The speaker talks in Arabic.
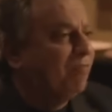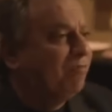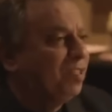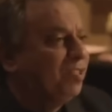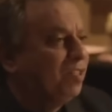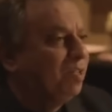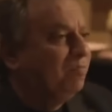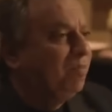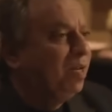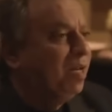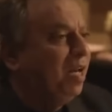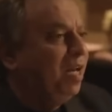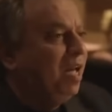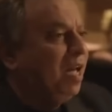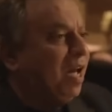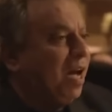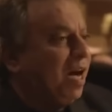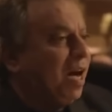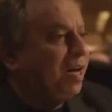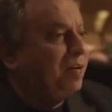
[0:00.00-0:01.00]
يا فندم
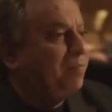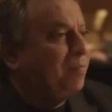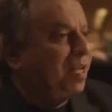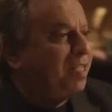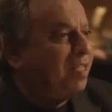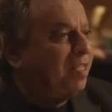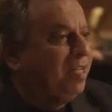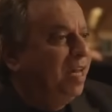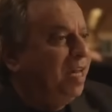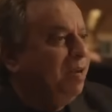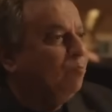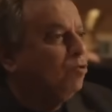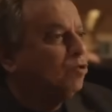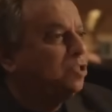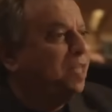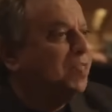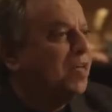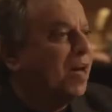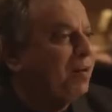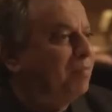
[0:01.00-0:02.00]
اربع ايام
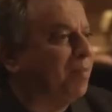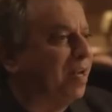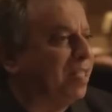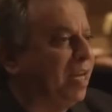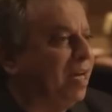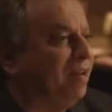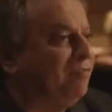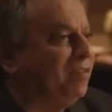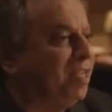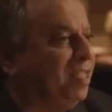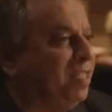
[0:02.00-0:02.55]
واداني 4000